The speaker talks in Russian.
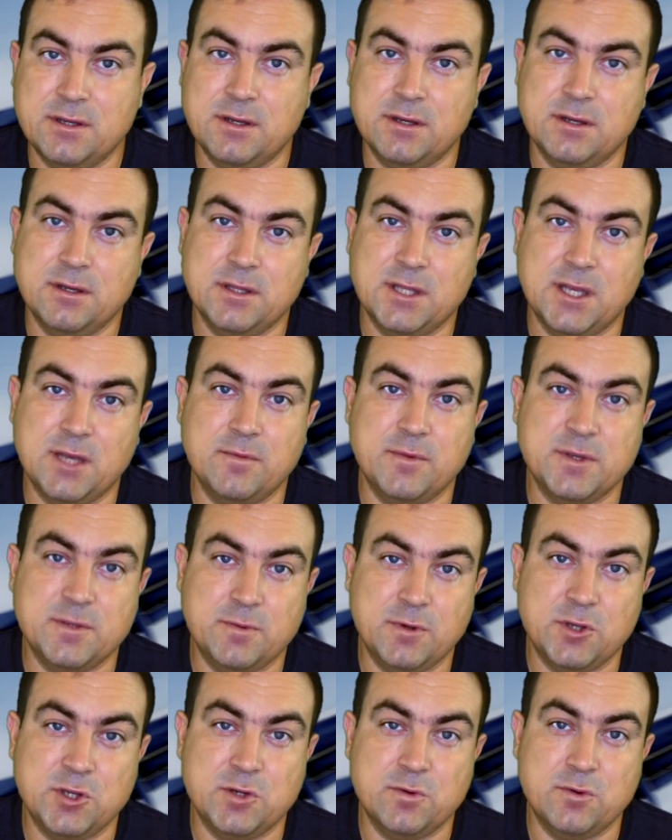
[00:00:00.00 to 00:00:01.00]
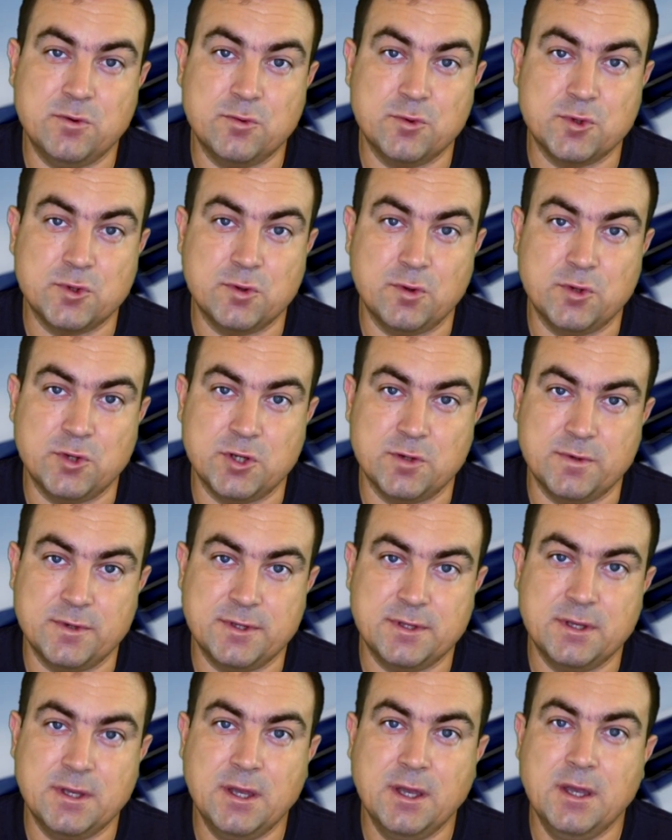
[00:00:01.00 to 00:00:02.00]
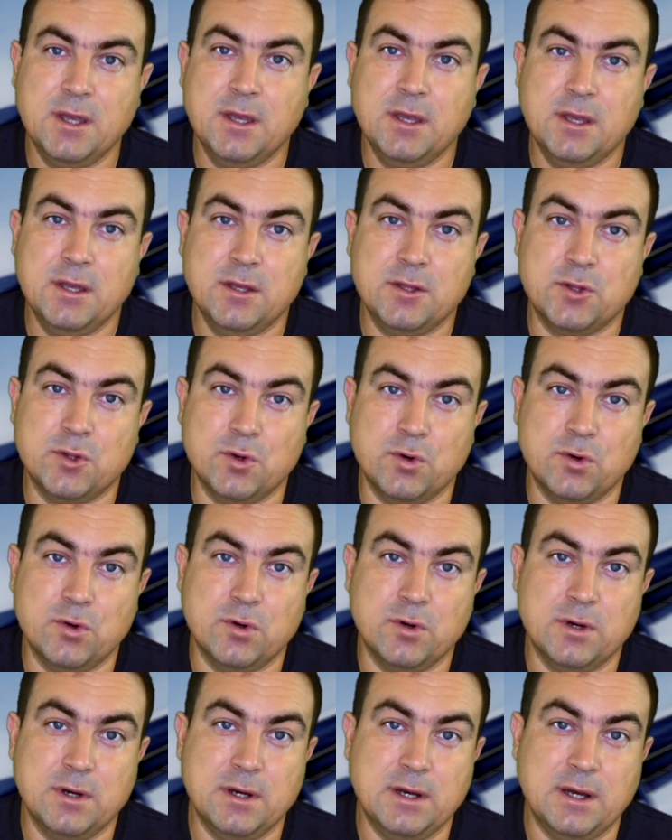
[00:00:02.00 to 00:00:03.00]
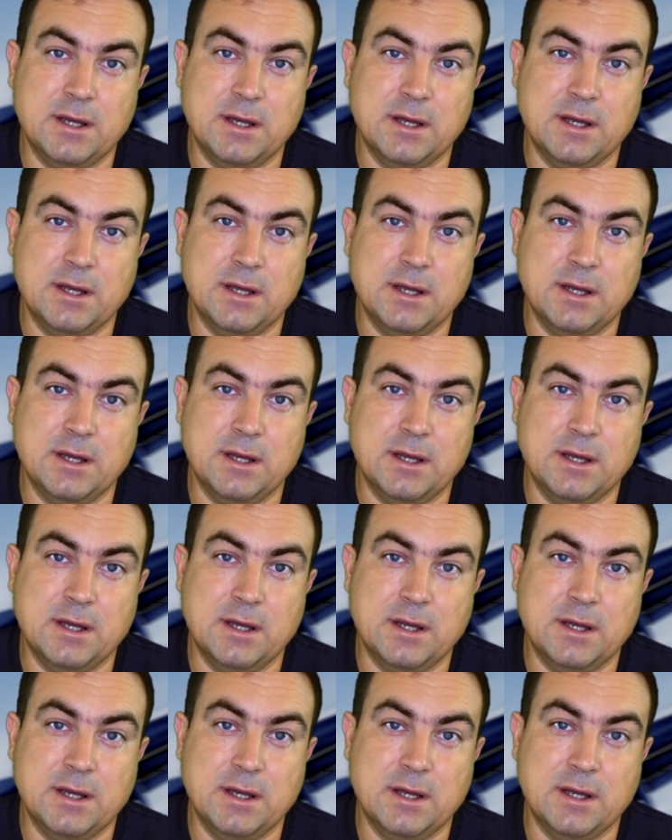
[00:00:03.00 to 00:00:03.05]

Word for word: Она обеспечивает устойчивость. Но